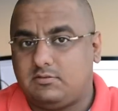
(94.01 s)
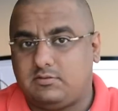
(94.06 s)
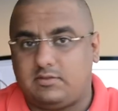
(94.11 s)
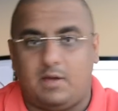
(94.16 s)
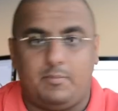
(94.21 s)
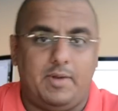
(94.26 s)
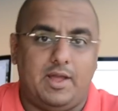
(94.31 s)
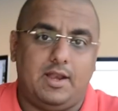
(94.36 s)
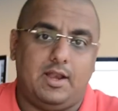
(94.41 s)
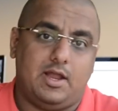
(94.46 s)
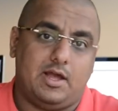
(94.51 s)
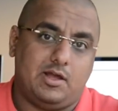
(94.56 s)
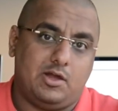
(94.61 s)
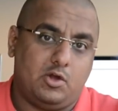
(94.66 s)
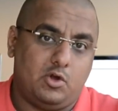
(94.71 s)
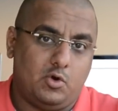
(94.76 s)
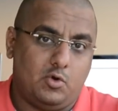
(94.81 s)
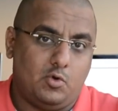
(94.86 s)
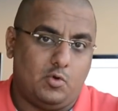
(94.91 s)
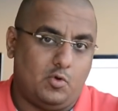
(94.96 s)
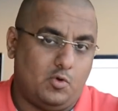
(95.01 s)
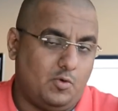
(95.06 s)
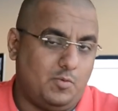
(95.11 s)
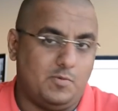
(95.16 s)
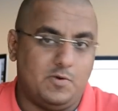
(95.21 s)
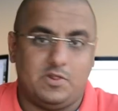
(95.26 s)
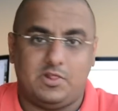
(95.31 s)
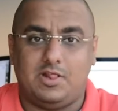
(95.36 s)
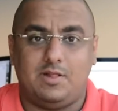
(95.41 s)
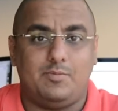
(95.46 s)
طبعا لا،
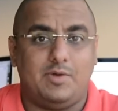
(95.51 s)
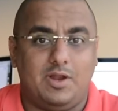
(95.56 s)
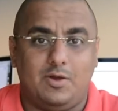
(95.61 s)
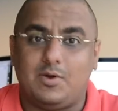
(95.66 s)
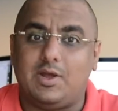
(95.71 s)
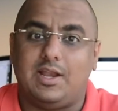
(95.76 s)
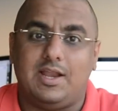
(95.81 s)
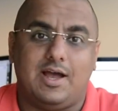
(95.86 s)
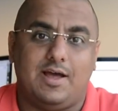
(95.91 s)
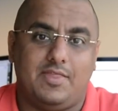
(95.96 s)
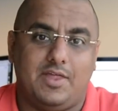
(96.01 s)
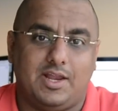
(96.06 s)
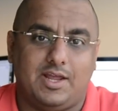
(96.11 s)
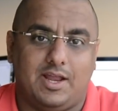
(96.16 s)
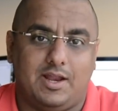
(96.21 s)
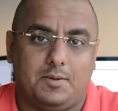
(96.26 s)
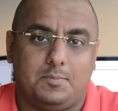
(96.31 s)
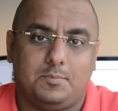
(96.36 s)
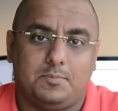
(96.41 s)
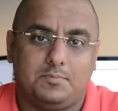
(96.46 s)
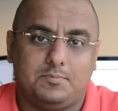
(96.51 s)
وبنظلمه لو قلنا هذا الكلام.